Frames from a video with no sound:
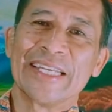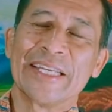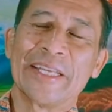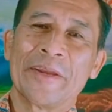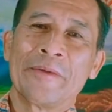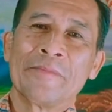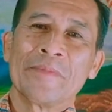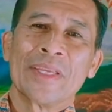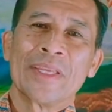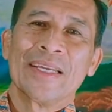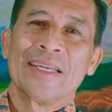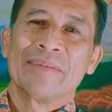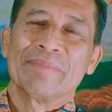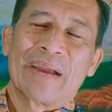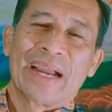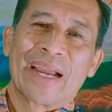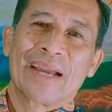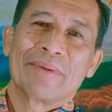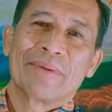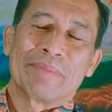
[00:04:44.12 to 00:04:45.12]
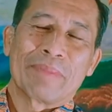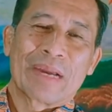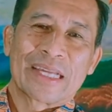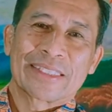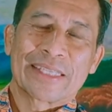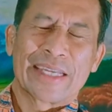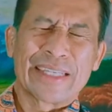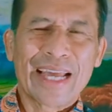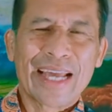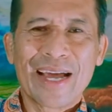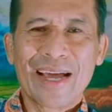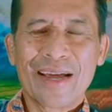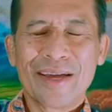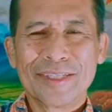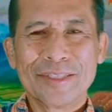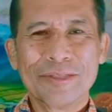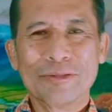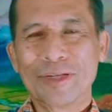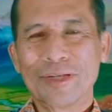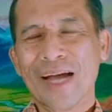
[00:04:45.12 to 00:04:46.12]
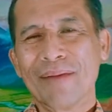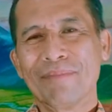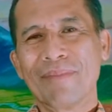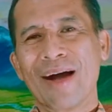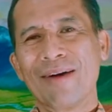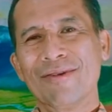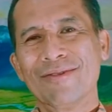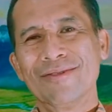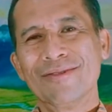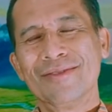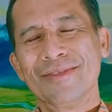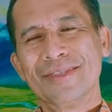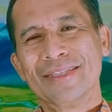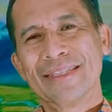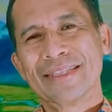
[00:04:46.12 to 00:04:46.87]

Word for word: ini maka memang saya juga mau